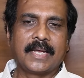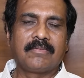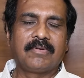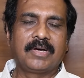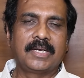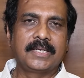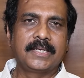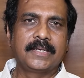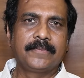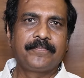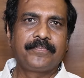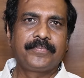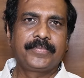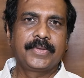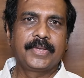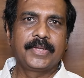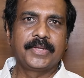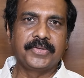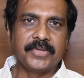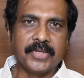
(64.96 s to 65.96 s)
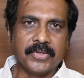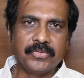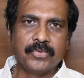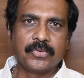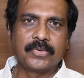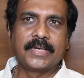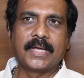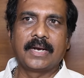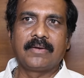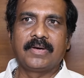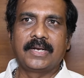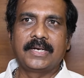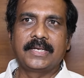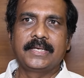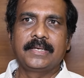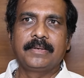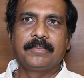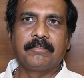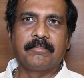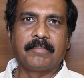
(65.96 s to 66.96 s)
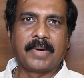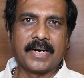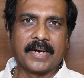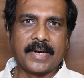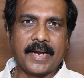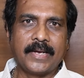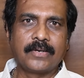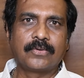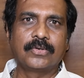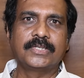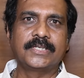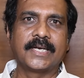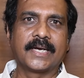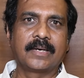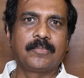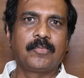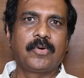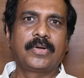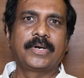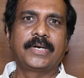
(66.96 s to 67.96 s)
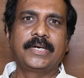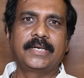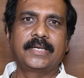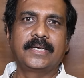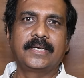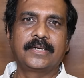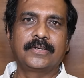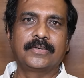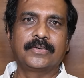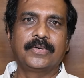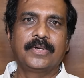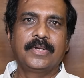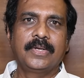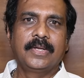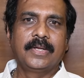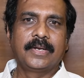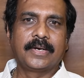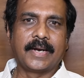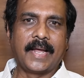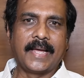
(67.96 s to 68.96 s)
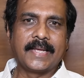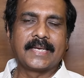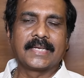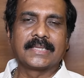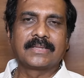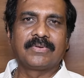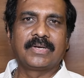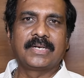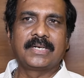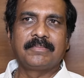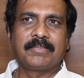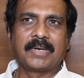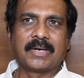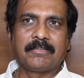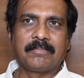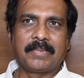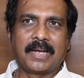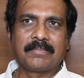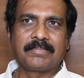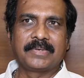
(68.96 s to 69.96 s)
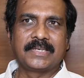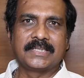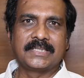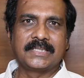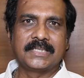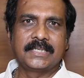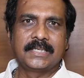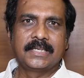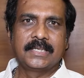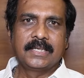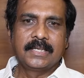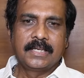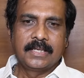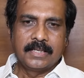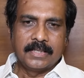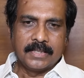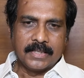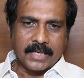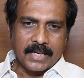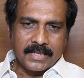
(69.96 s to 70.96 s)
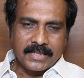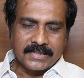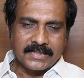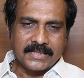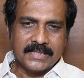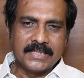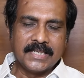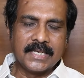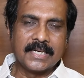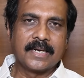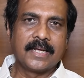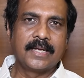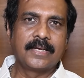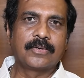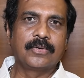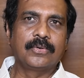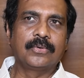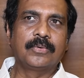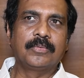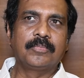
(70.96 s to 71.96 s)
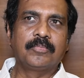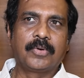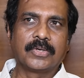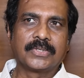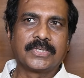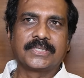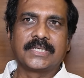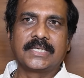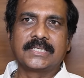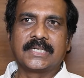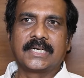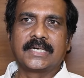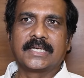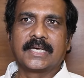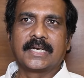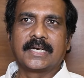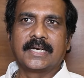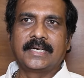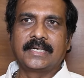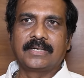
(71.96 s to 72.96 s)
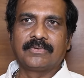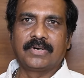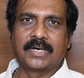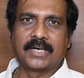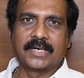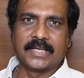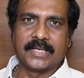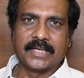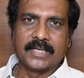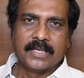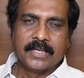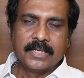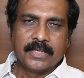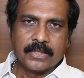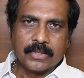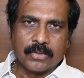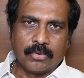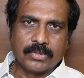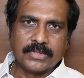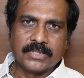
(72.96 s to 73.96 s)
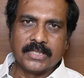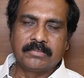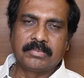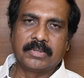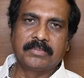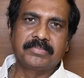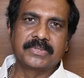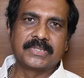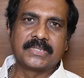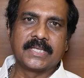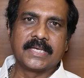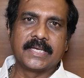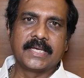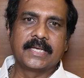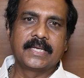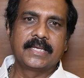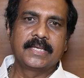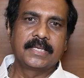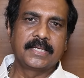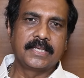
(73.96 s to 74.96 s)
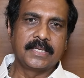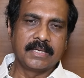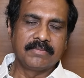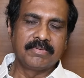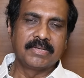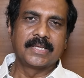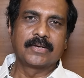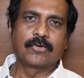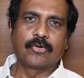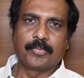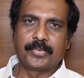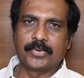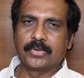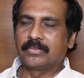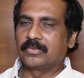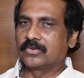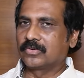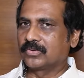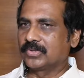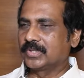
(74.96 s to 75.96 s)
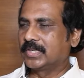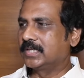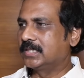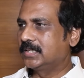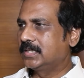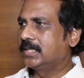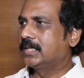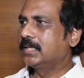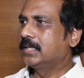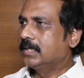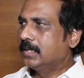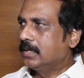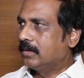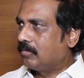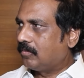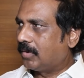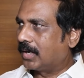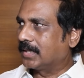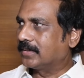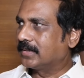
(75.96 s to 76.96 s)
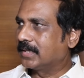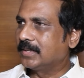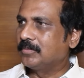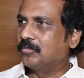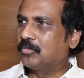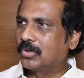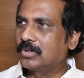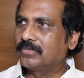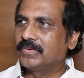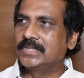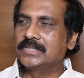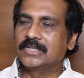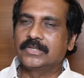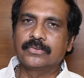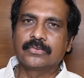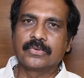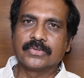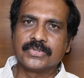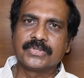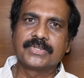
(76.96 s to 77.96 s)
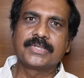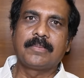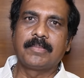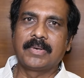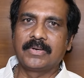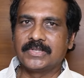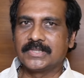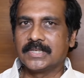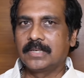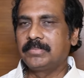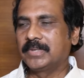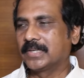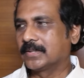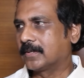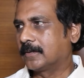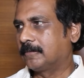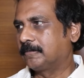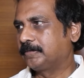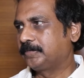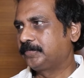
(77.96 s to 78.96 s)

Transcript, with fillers: గెలవాలి ఎందుకు గెలవాలి మన నాయకుడు జగన్మోహన్ రెడ్డి గారు నాయకత్వాన్ని మనం బలపరిచి ఇలాంటి సీనియర్ నాయకులు బొత్స సత్యనారాయణ గారు లాంటి వాళ్ళని కౌన్సిల్ పంపిస్తే ఏ విధంగా ఉపయోగం ఉంటుందనేది వాళ్ళందరినీ మోటివేట్ చేయడం కోసం సమావేశాలు పెడుతున్నాం